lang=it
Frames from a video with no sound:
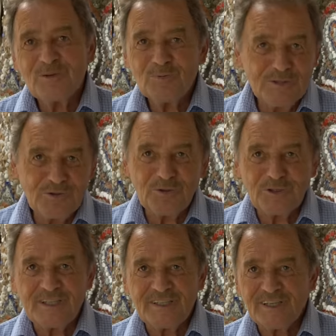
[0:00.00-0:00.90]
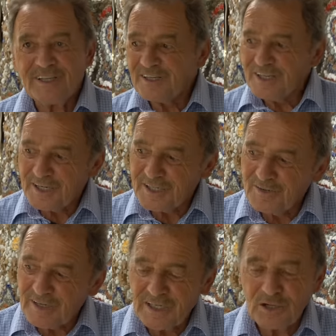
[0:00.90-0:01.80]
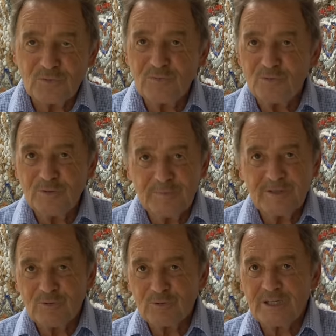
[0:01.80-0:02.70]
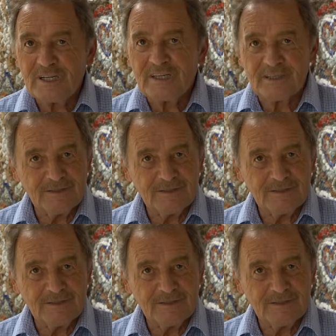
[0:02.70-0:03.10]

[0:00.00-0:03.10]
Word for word: Quel giorno che arriva il carro funebre vuol dire che...